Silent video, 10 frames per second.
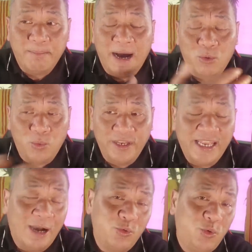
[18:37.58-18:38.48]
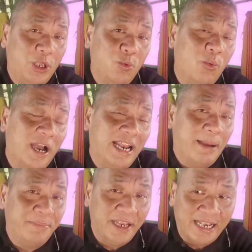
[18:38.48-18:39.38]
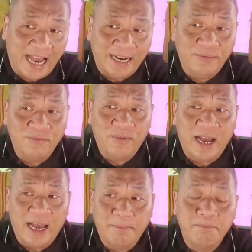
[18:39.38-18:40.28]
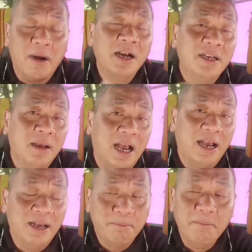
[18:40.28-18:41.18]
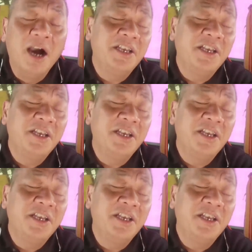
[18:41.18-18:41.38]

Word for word: bà Quỳnh Giao chuyển qua làm điện ảnh và mất à, bớt